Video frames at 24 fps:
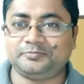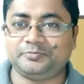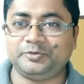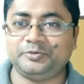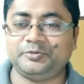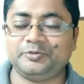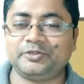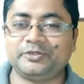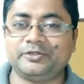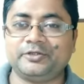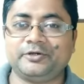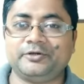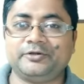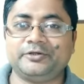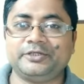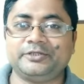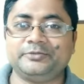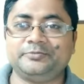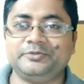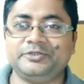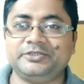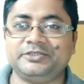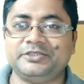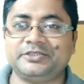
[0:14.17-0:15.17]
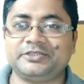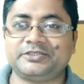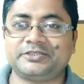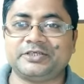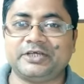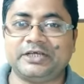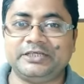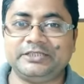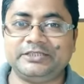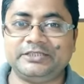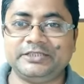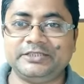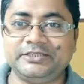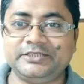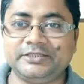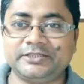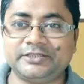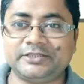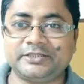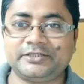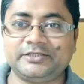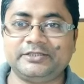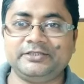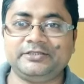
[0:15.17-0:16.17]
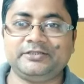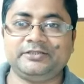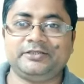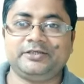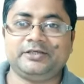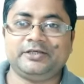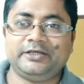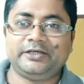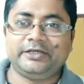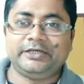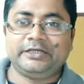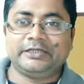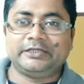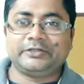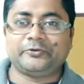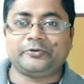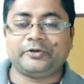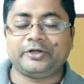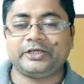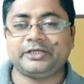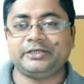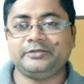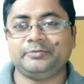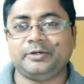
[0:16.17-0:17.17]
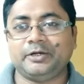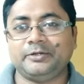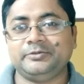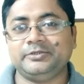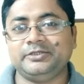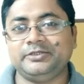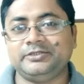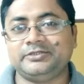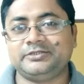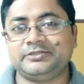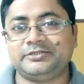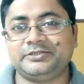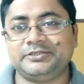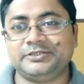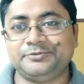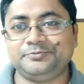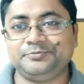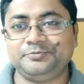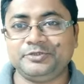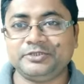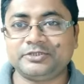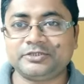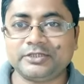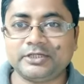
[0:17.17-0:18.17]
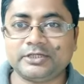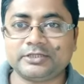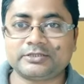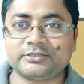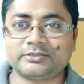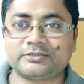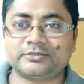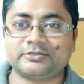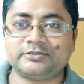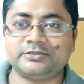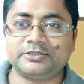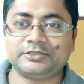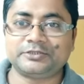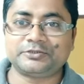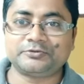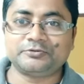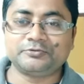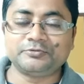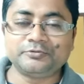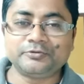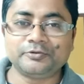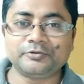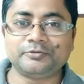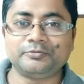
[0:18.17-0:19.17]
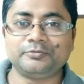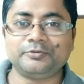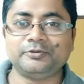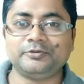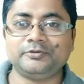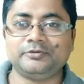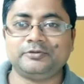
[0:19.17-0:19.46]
বিভিন্ন ধরনের বিজনেস আইডিয়া দিয়ে থাকি তো অনেকেই ভাবে যে বিজনেস যে শুরু করব